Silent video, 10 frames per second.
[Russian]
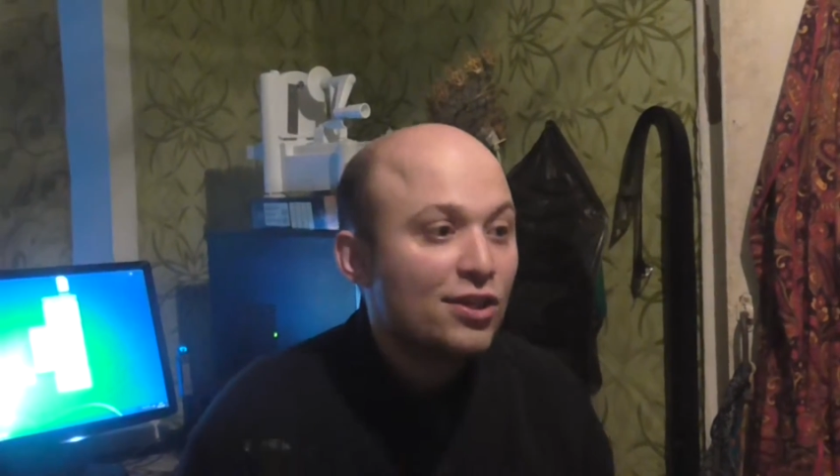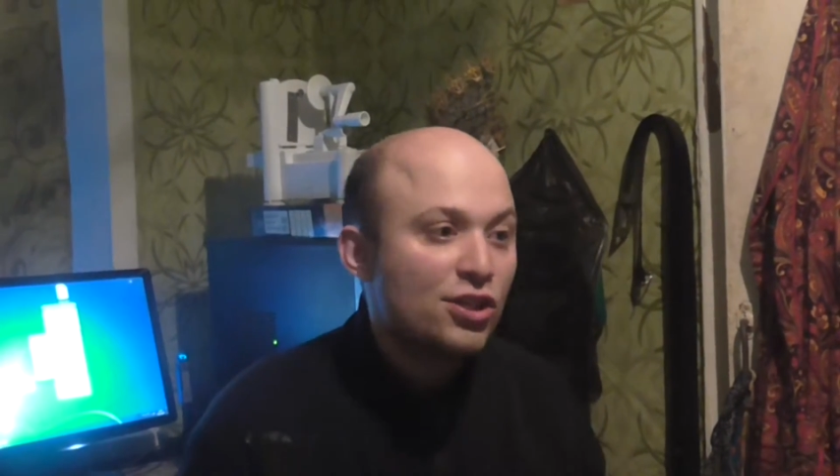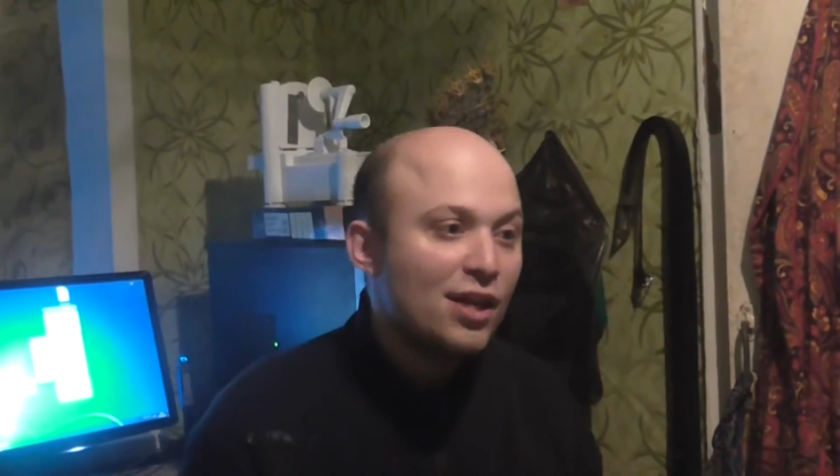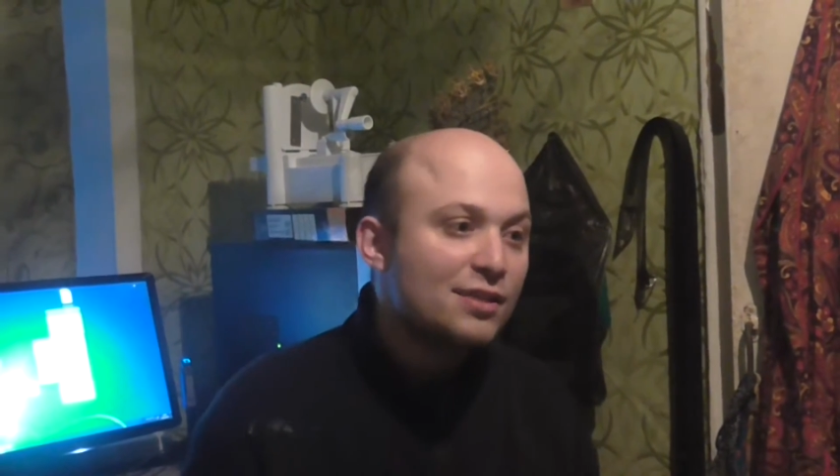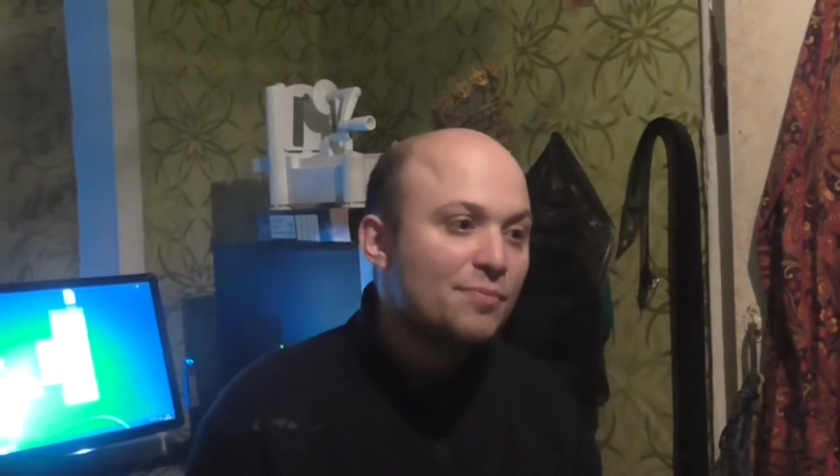
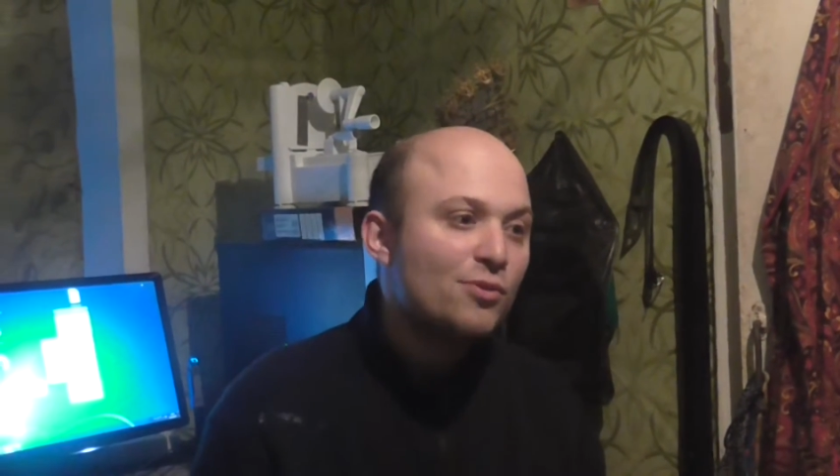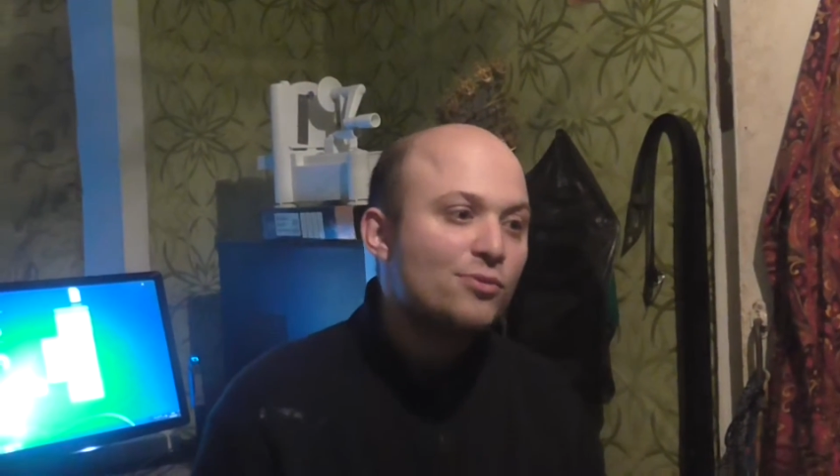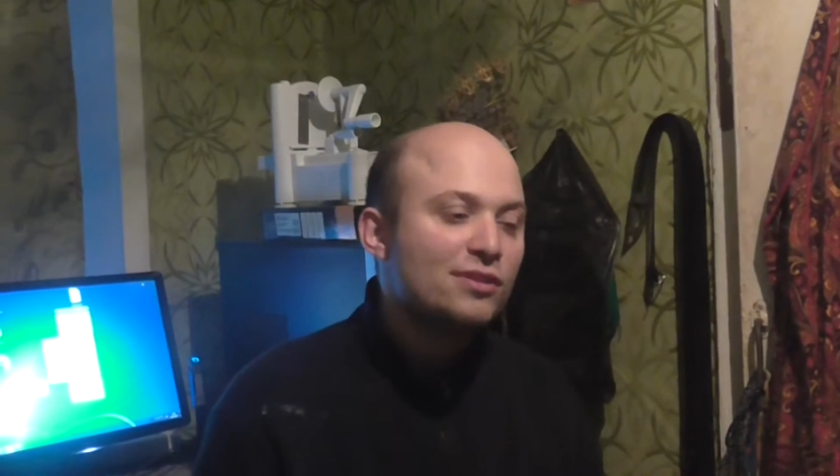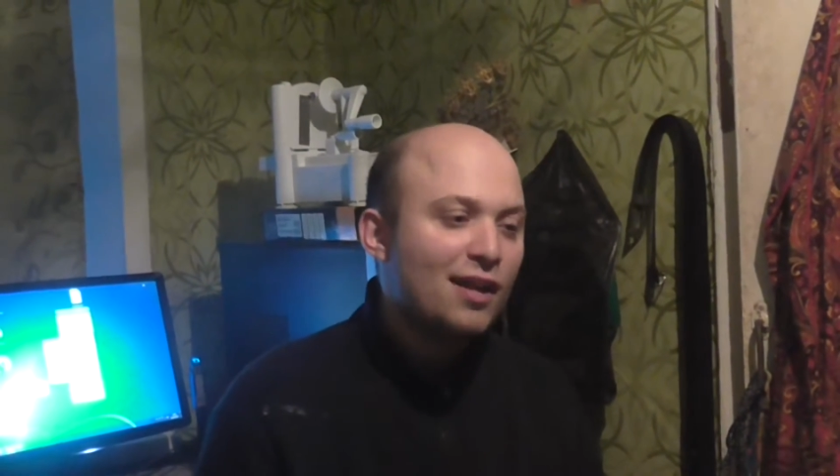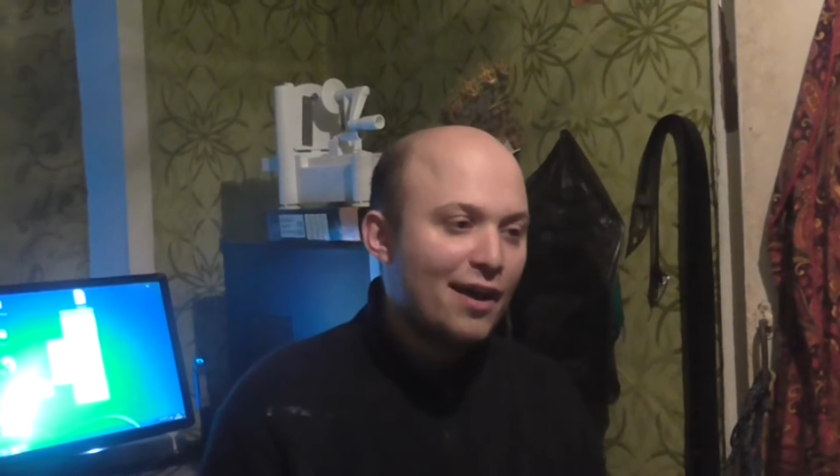Сейчас мы
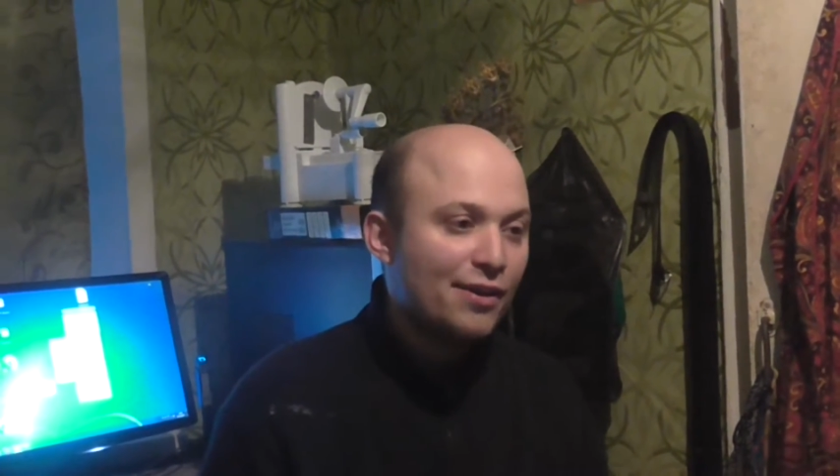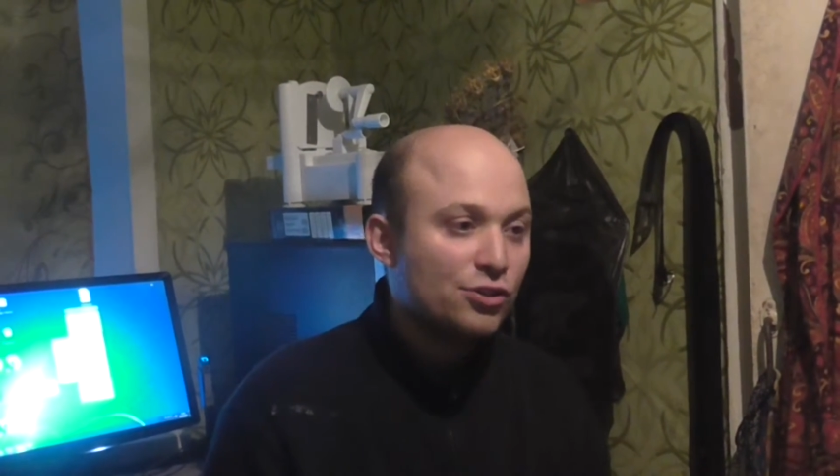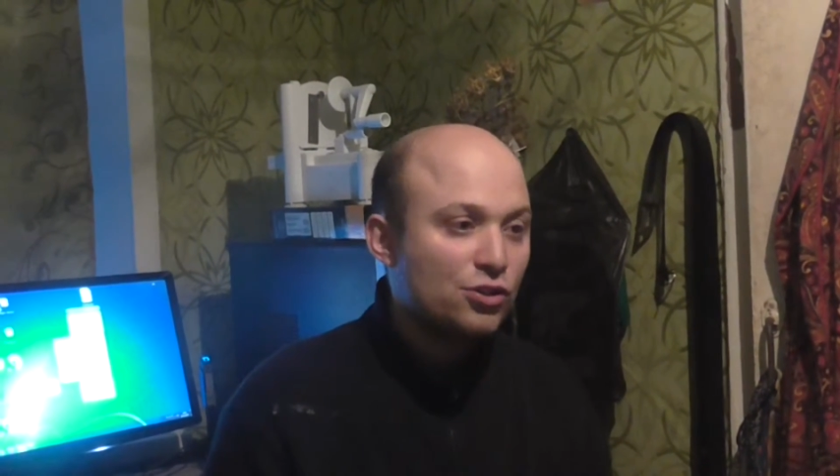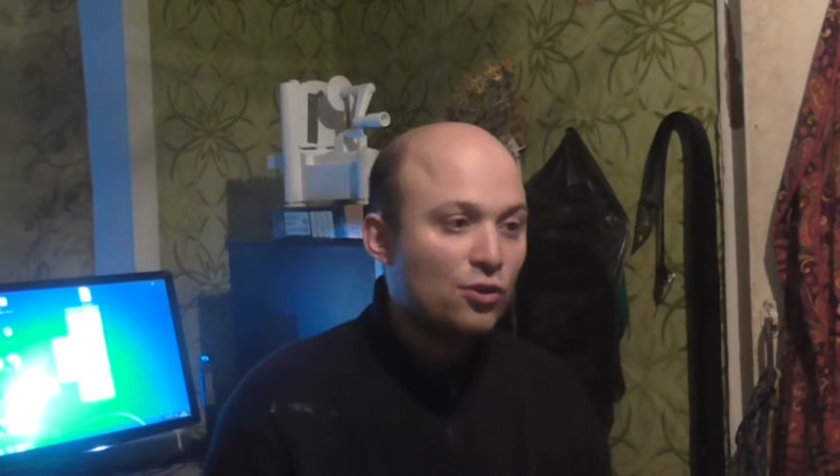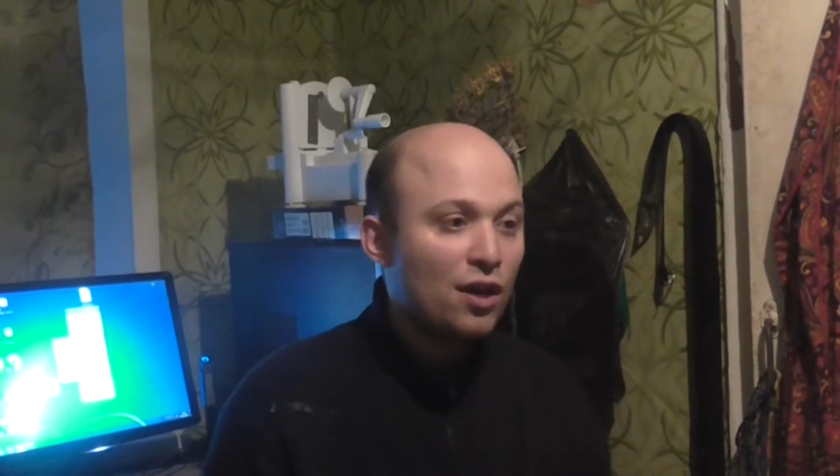узнаем,
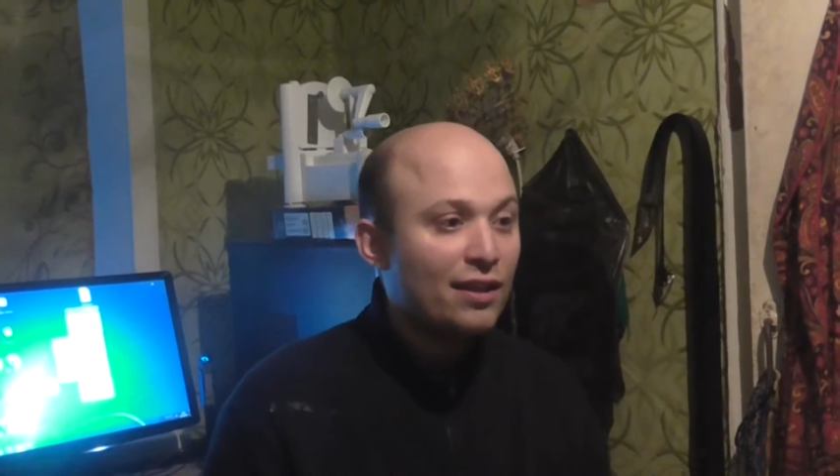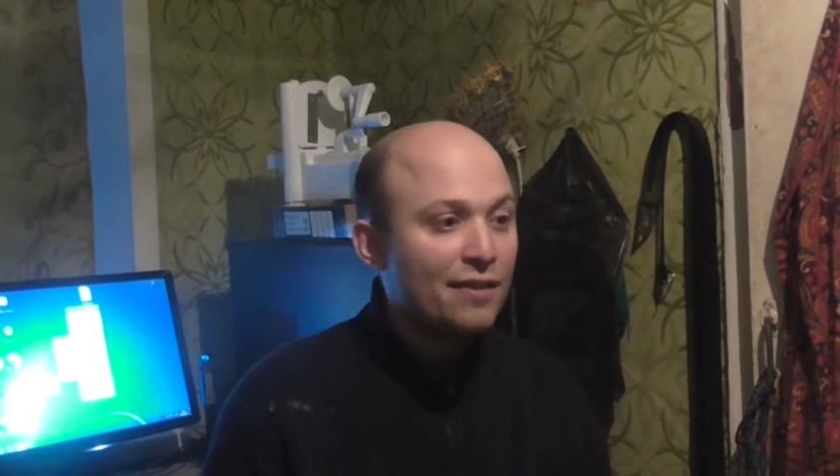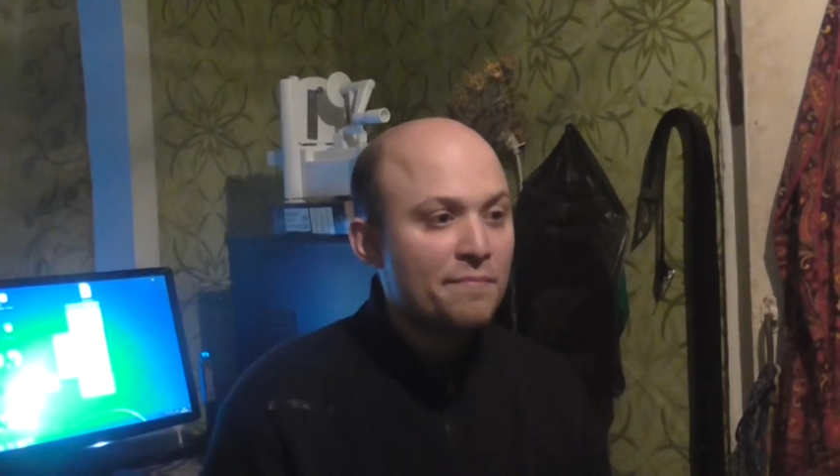что от